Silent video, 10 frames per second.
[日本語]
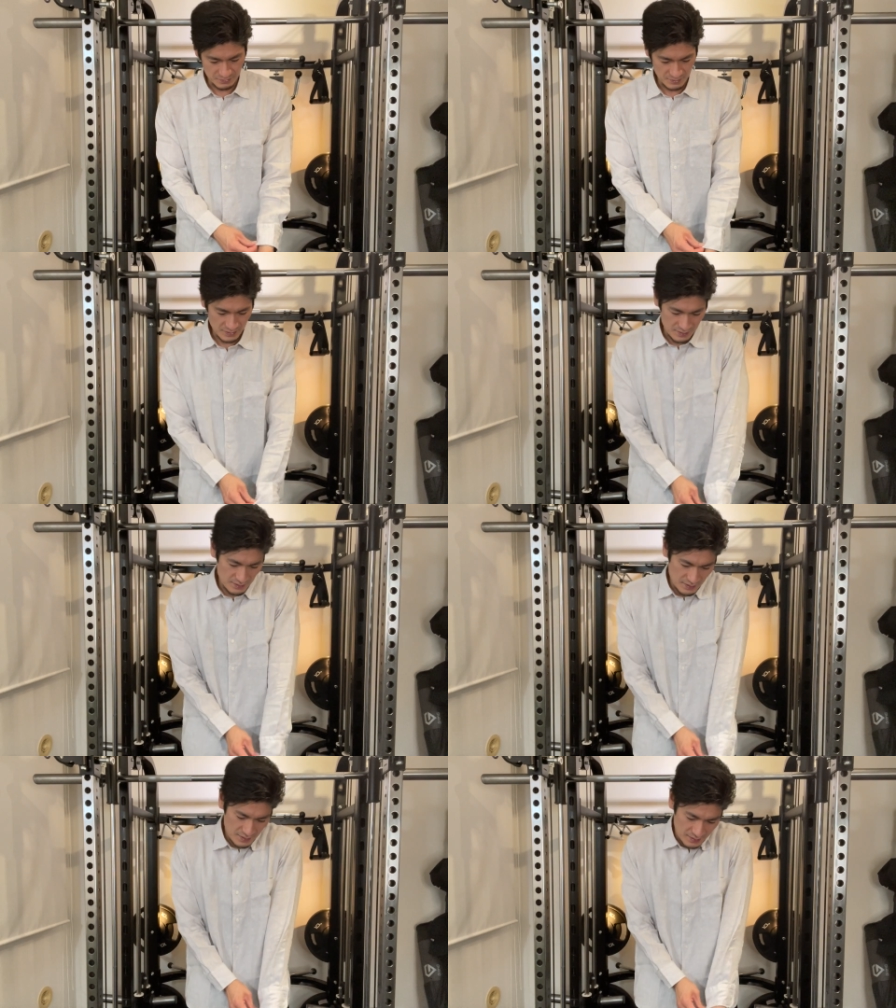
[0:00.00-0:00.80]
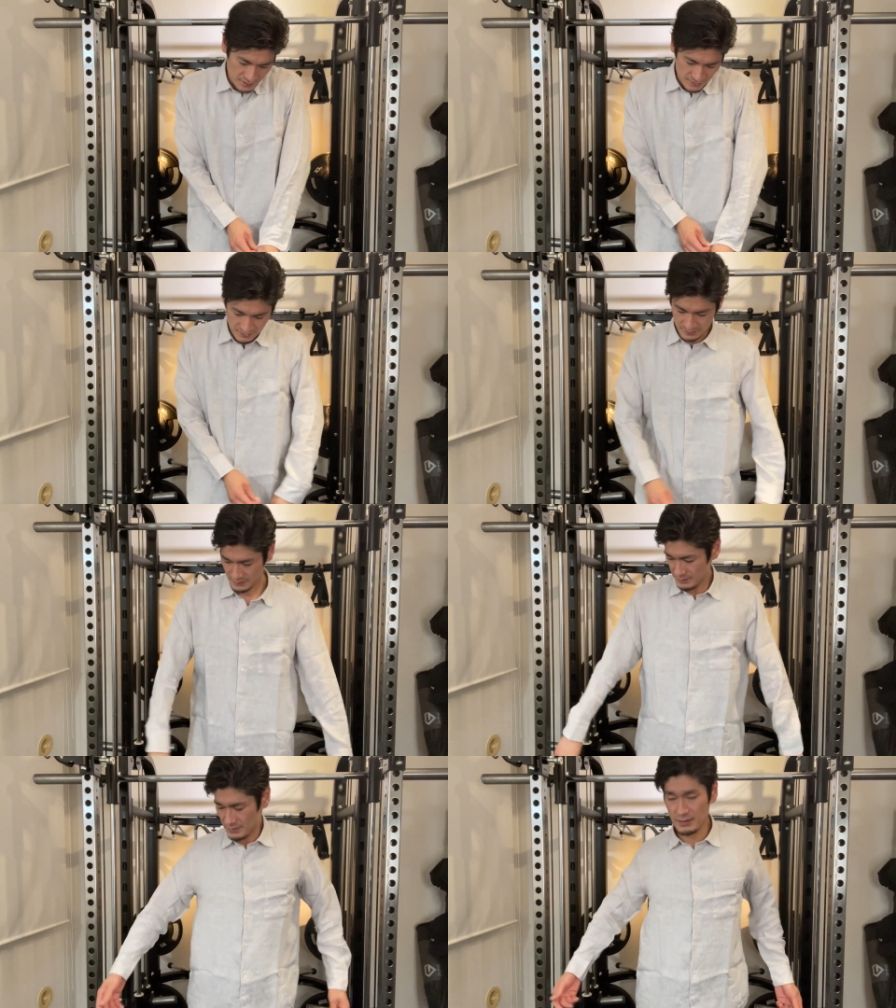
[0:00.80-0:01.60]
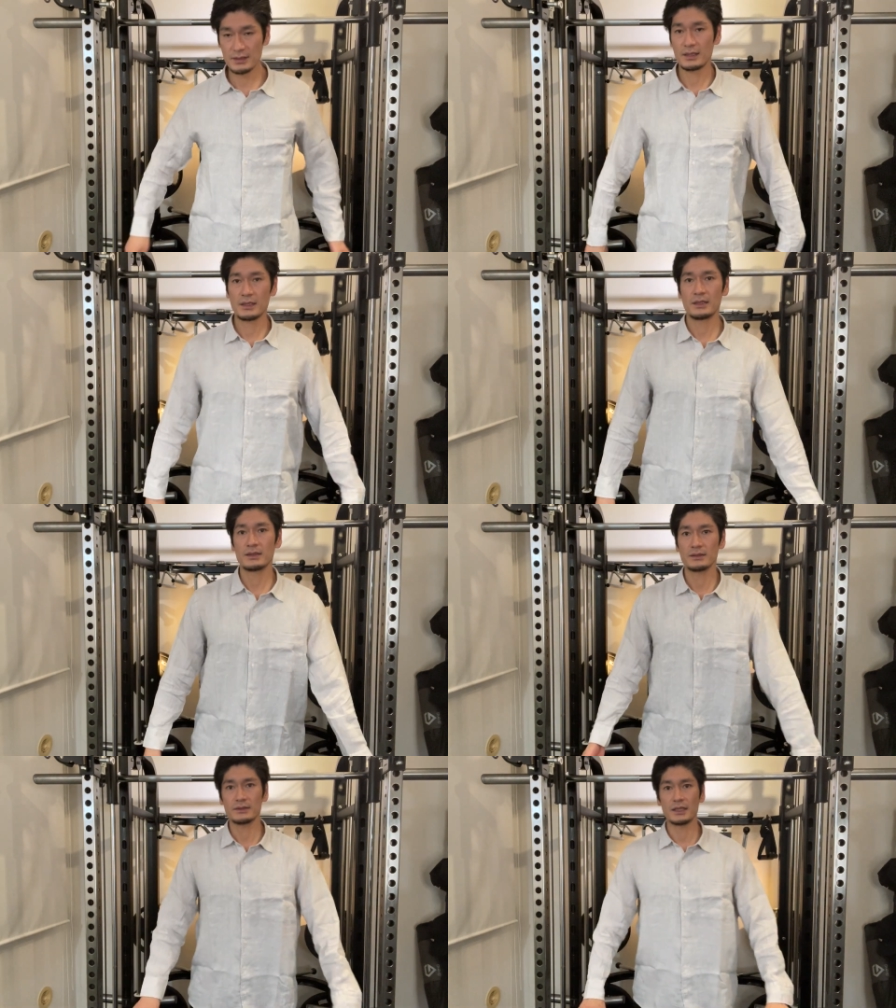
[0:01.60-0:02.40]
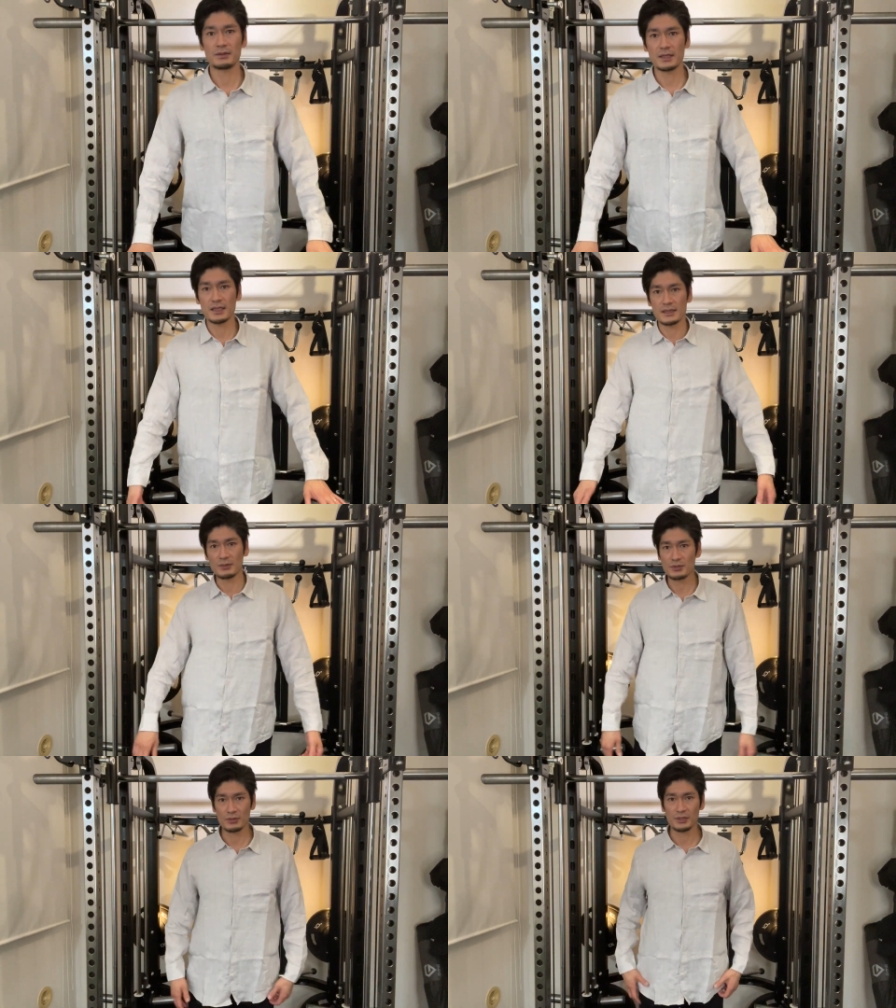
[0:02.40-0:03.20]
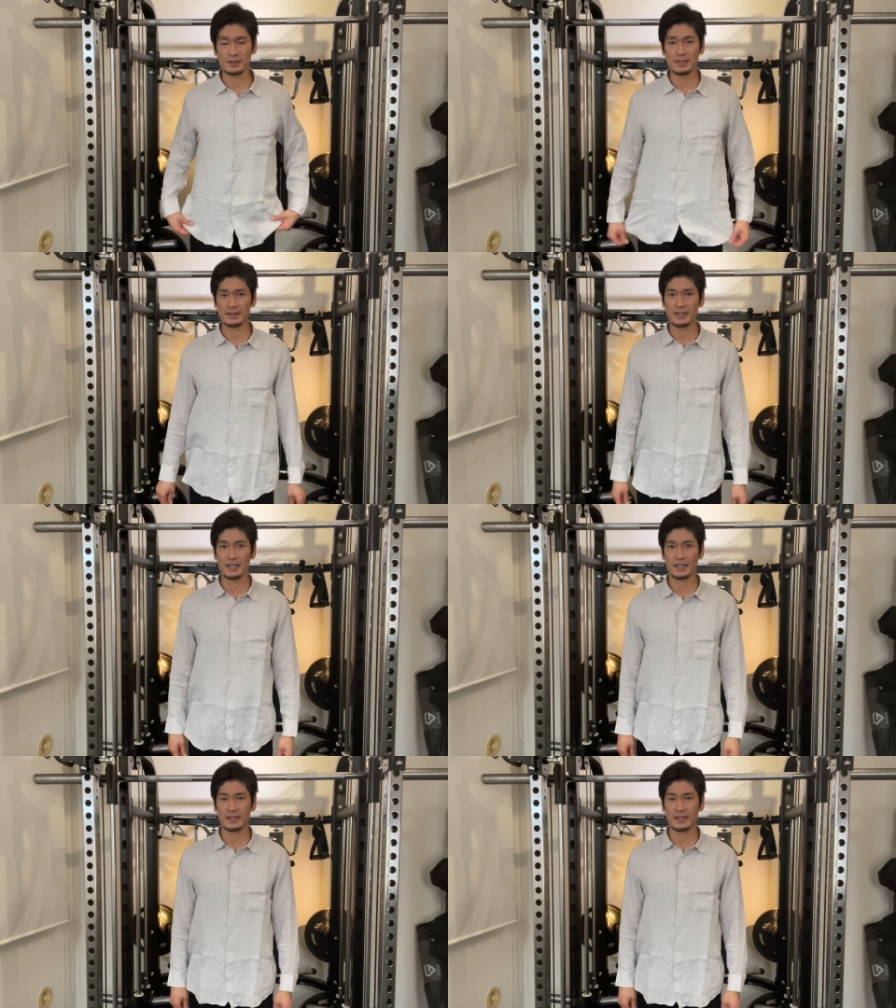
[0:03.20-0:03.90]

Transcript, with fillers: んな感じです腕の長さもちょうどいいぐらいですねはい